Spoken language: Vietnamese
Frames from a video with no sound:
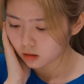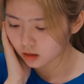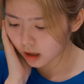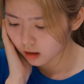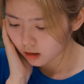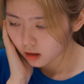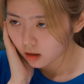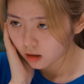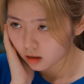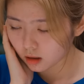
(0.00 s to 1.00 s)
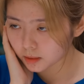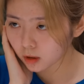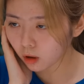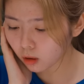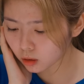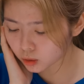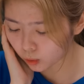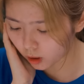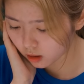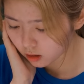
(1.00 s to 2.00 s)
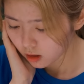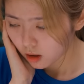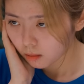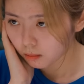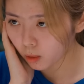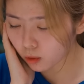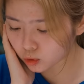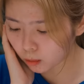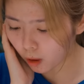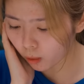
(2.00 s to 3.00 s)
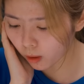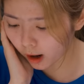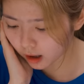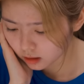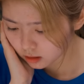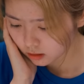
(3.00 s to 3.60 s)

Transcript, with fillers: Dạ, em xin lỗi cô chủ ạ Mong cô chủ bỏ qua